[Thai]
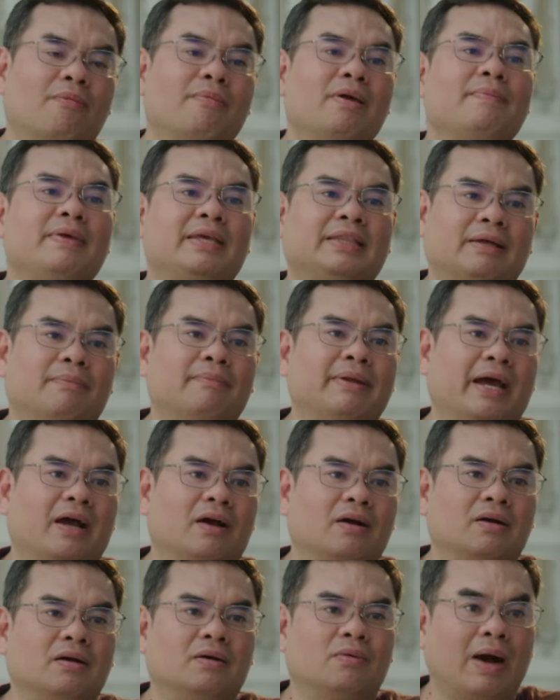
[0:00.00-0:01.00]
ก็ไม่มีตำแหน่
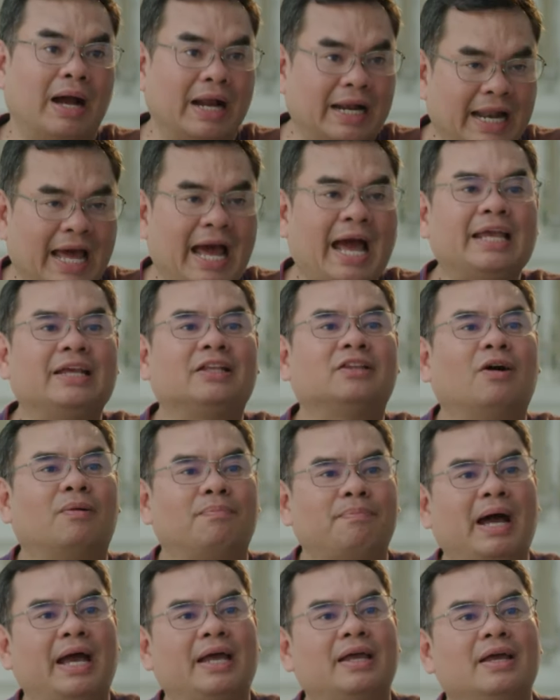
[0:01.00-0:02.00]
งวังหน้าอีกต่อไป